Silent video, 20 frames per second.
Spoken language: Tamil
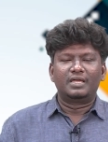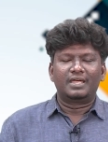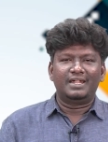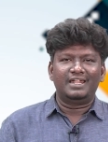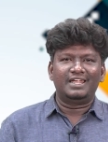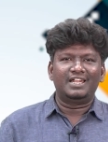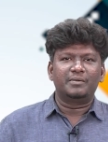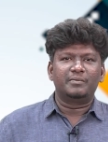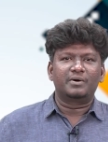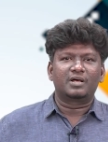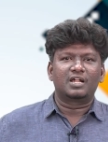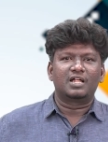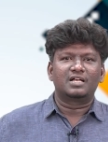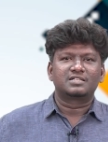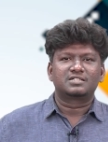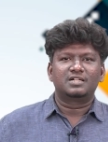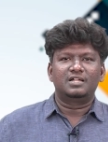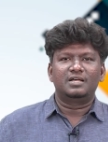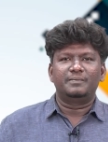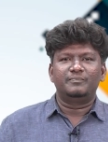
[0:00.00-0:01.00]
இன்றைக்கி நம்ம
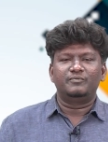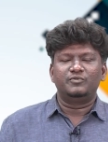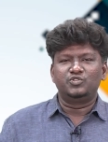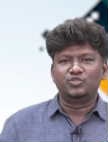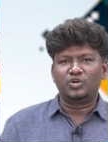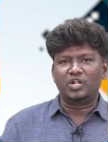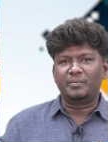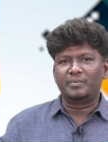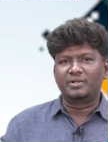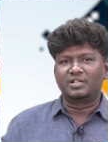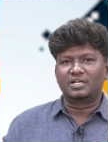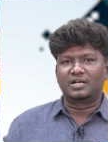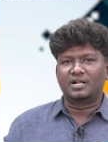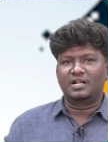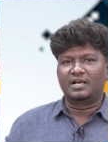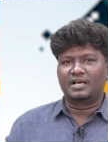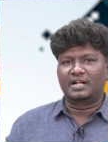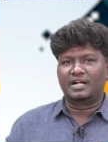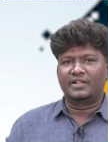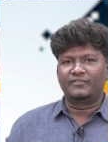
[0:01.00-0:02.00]
கிளாஸில் ஜூலை
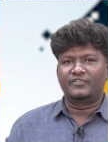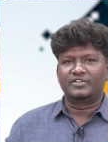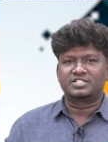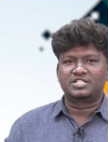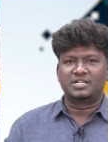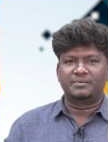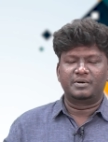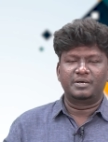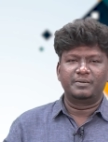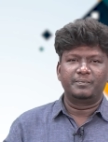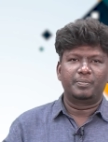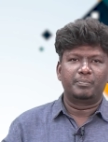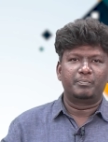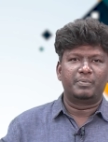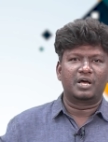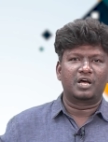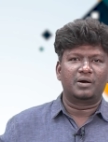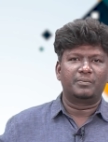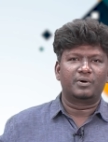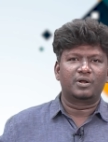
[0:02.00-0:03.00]
மந்த்துக்கான கரண்ட் அஃபேர்ஸ் நம்ம
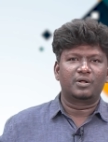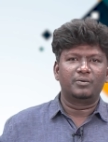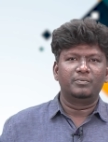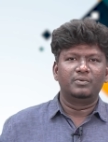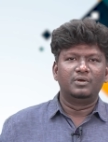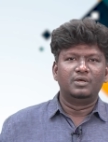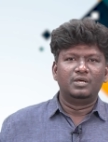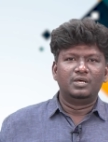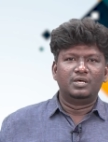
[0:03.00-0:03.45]
பார்க்க போகிறோம்